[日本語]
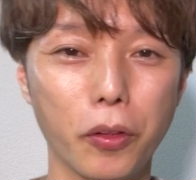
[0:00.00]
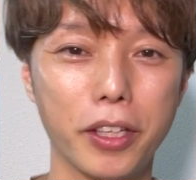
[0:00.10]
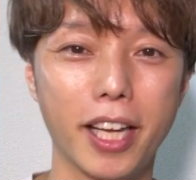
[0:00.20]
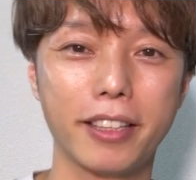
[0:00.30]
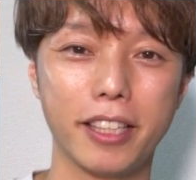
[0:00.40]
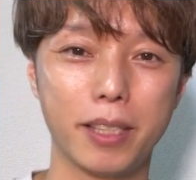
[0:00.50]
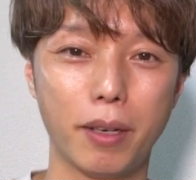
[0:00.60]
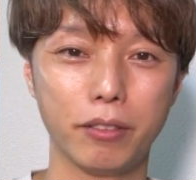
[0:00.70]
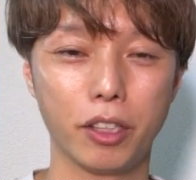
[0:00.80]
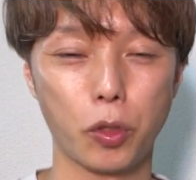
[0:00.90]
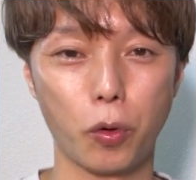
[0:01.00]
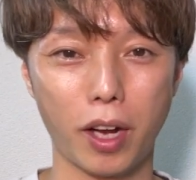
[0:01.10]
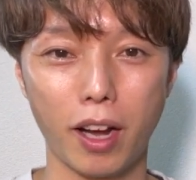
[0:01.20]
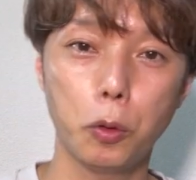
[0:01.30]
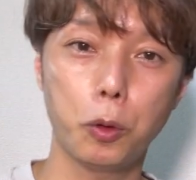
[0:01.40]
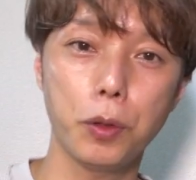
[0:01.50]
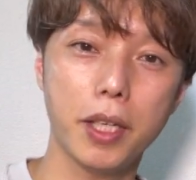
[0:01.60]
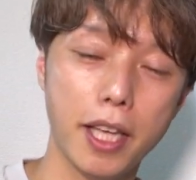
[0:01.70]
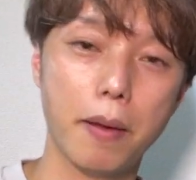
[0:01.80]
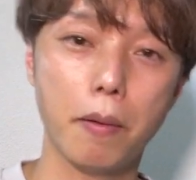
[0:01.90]
になってしまうんでしょうかこれ
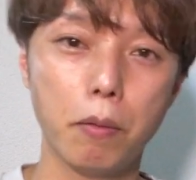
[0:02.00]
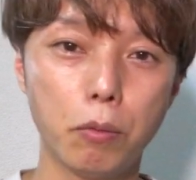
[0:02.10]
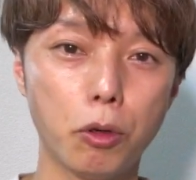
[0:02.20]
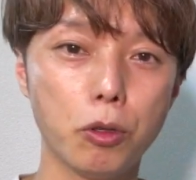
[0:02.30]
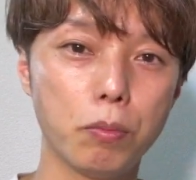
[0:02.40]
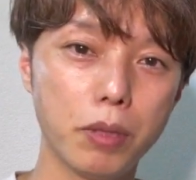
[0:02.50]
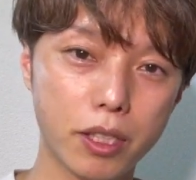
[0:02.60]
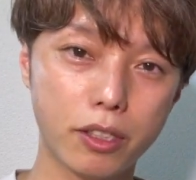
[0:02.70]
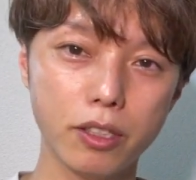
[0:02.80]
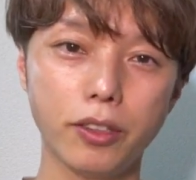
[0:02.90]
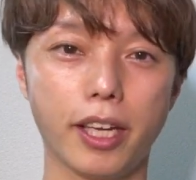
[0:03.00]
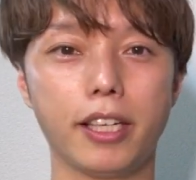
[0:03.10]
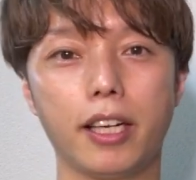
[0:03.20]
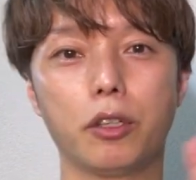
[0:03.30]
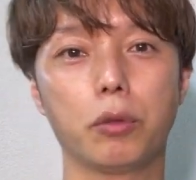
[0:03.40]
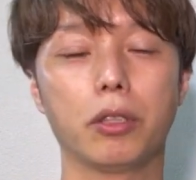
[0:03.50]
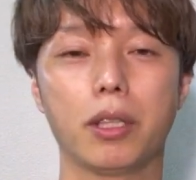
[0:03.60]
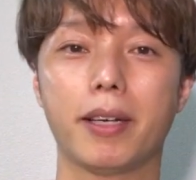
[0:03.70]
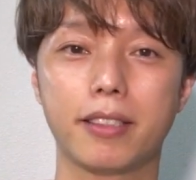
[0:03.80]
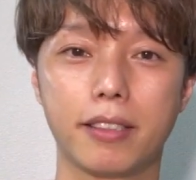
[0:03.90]
はね僕3つの原因があると思っ
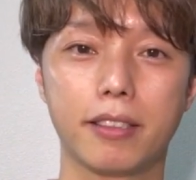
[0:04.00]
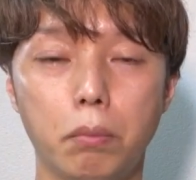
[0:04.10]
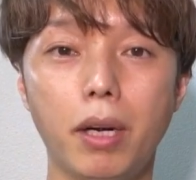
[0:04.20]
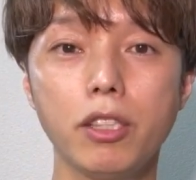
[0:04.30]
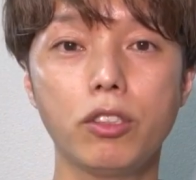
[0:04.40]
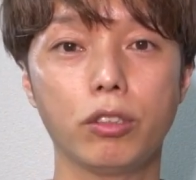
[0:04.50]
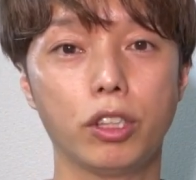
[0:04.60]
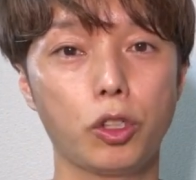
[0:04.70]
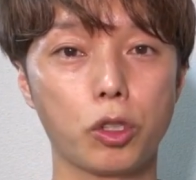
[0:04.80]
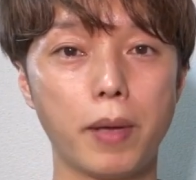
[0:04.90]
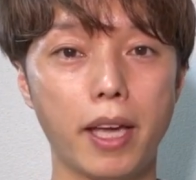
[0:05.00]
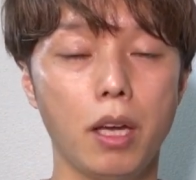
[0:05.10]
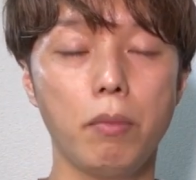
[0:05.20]
てますまず1つ目、